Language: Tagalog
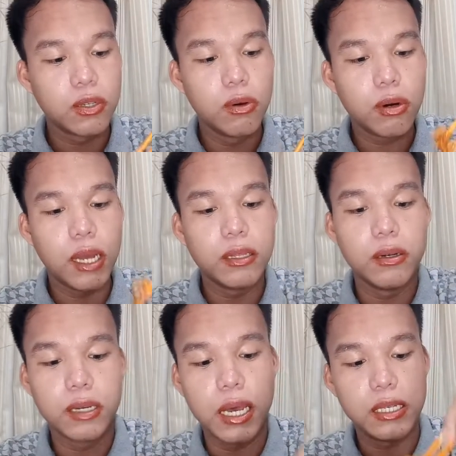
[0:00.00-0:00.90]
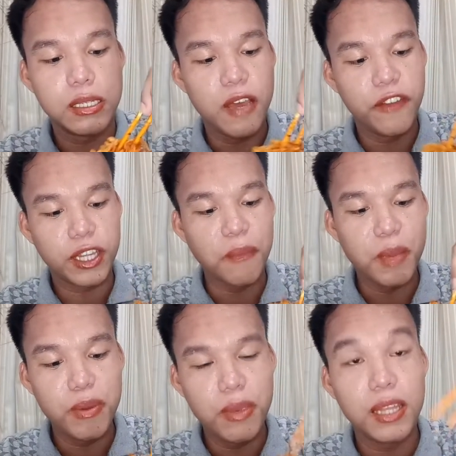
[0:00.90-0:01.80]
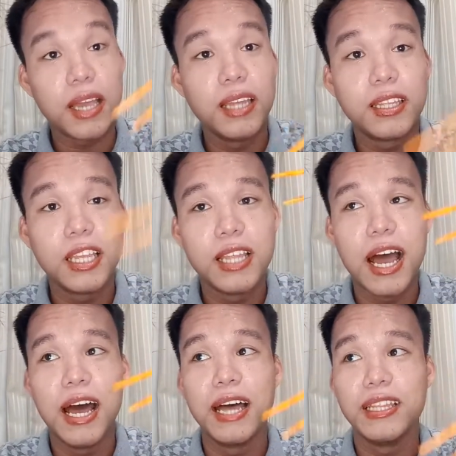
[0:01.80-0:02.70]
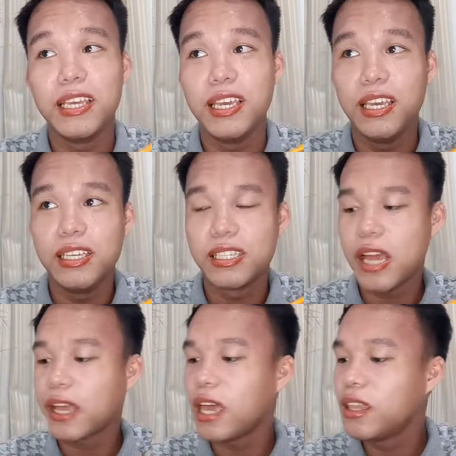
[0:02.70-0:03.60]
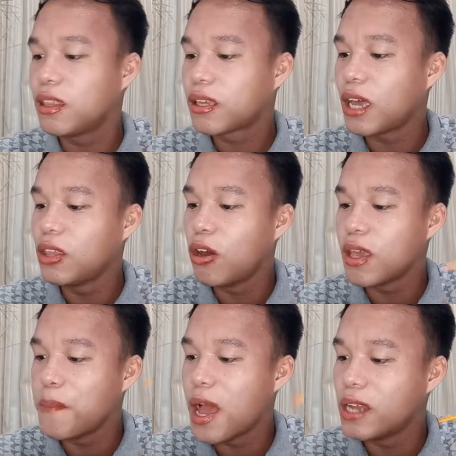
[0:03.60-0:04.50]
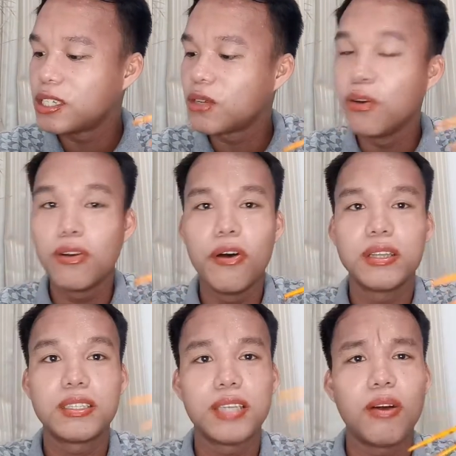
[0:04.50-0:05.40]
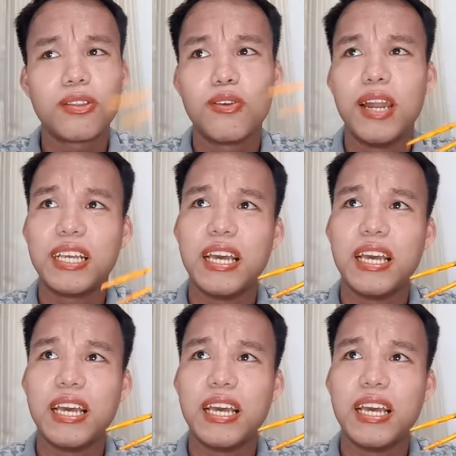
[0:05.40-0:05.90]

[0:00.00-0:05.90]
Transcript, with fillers: Siguro ano, guys, every time na bibili tayo ng tindahan is, ay kay, kay Doña Bells, siguro sagot ko lang